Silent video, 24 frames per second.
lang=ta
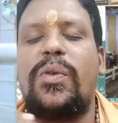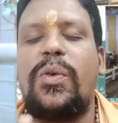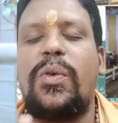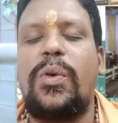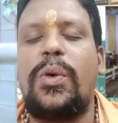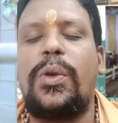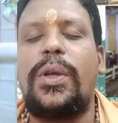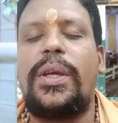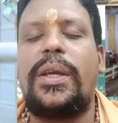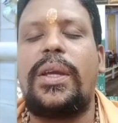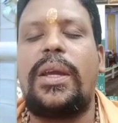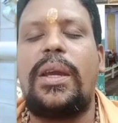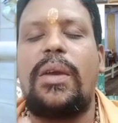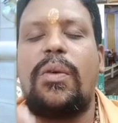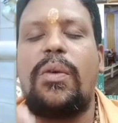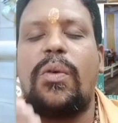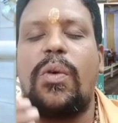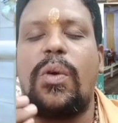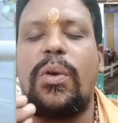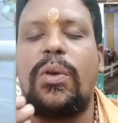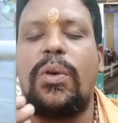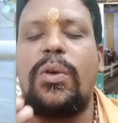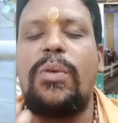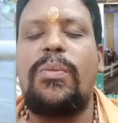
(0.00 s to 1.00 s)
உருகி
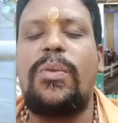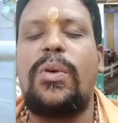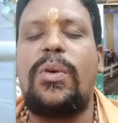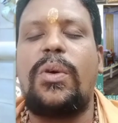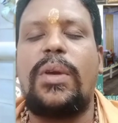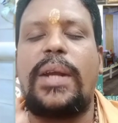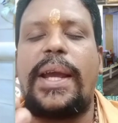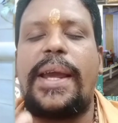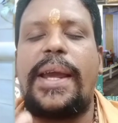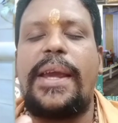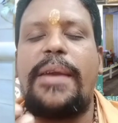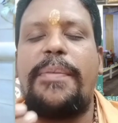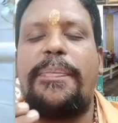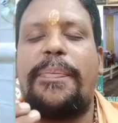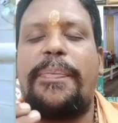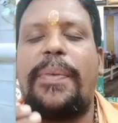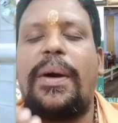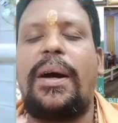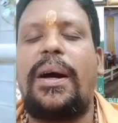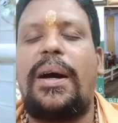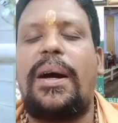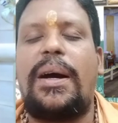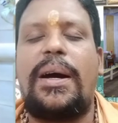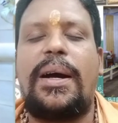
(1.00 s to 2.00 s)
ஒரு முறை
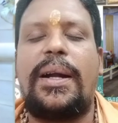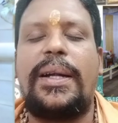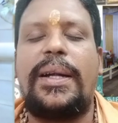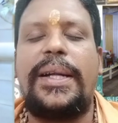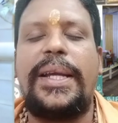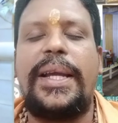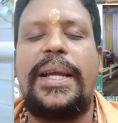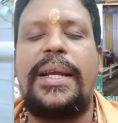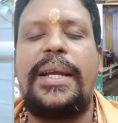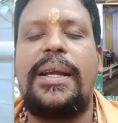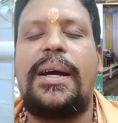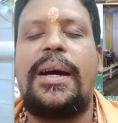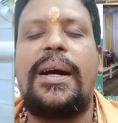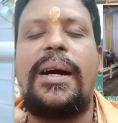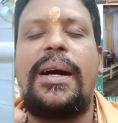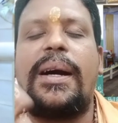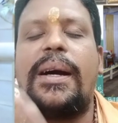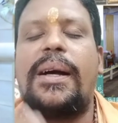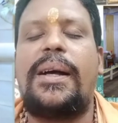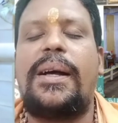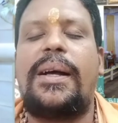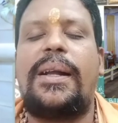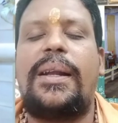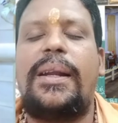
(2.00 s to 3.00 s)

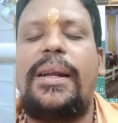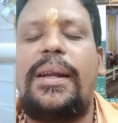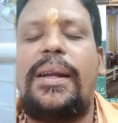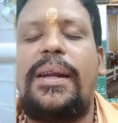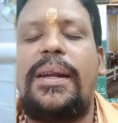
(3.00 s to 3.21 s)
பாடினாள்